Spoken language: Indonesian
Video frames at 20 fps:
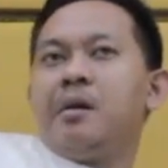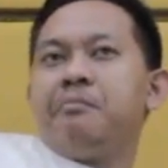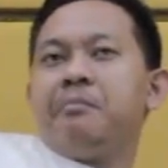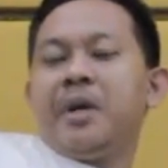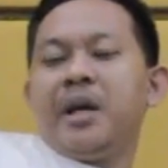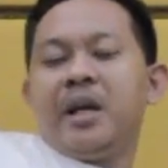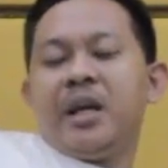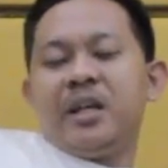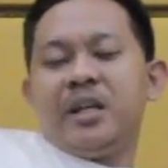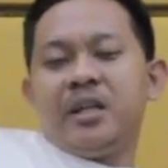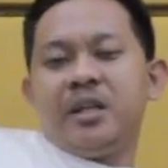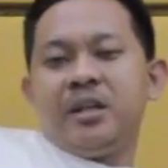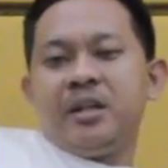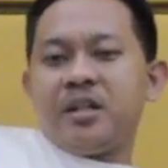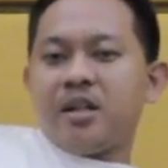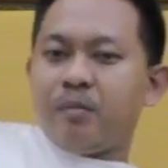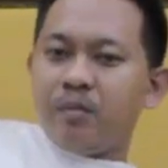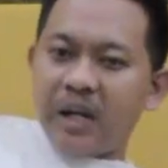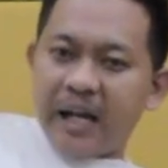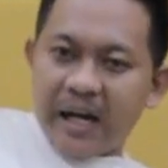Mei
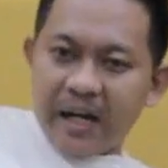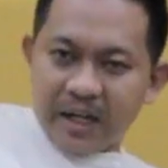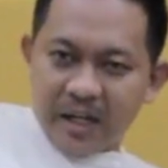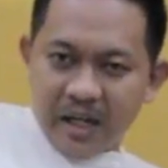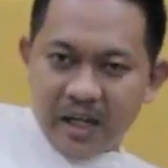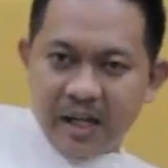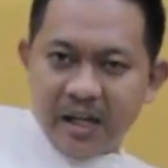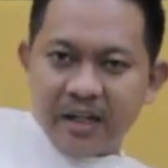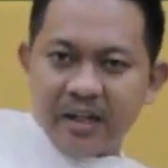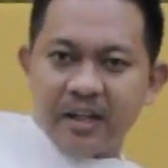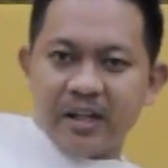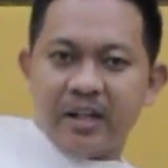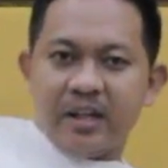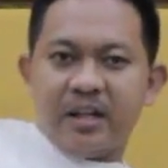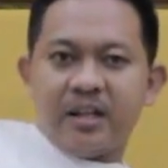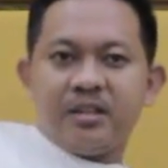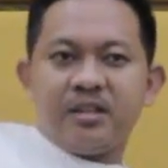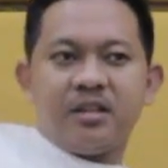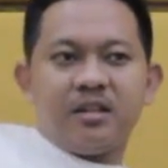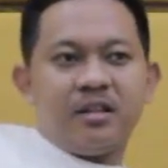ke belakang ya
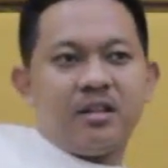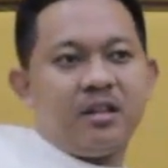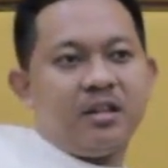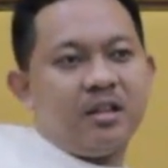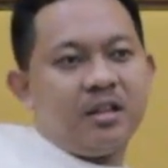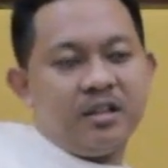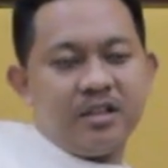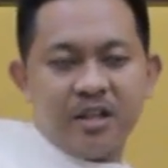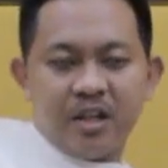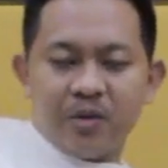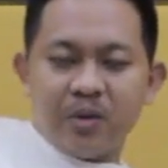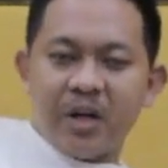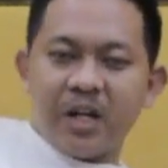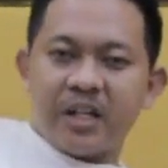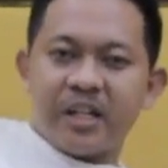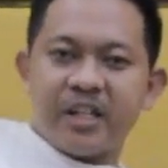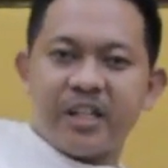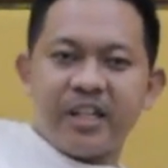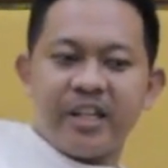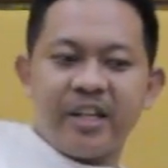kan ke
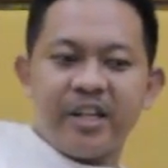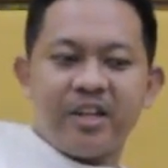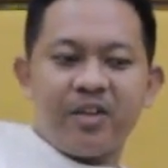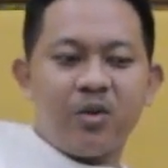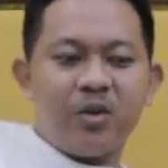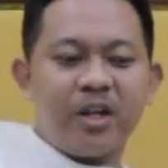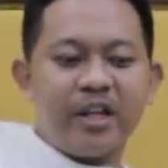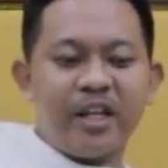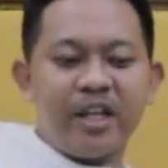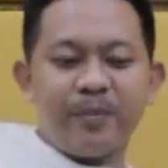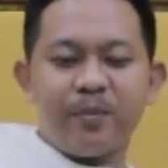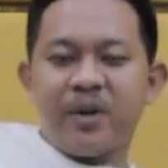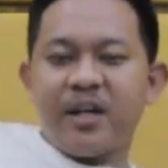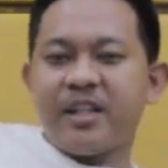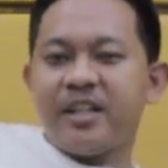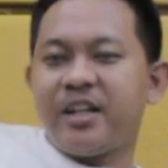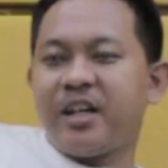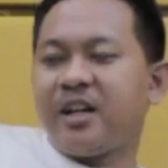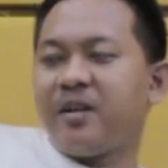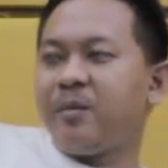Januari ini gue lihat
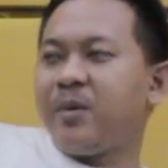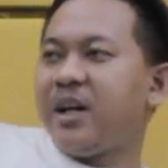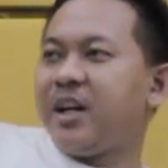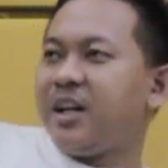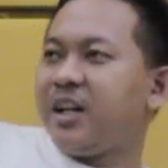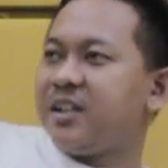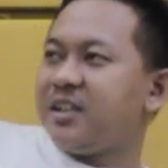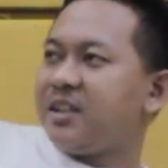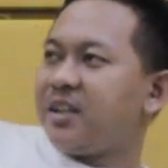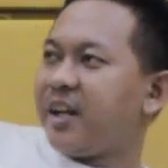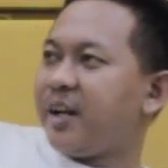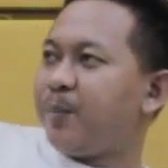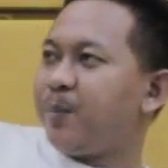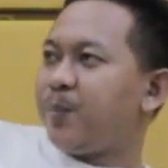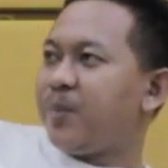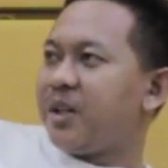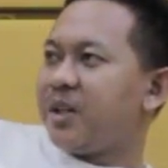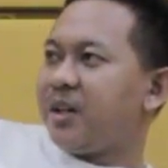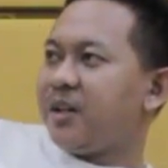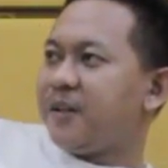banyak banget
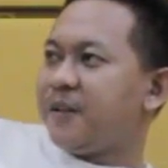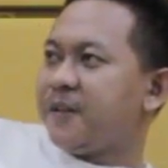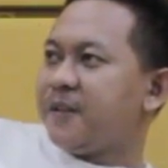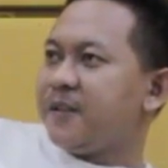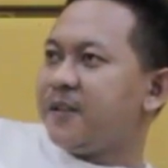rapper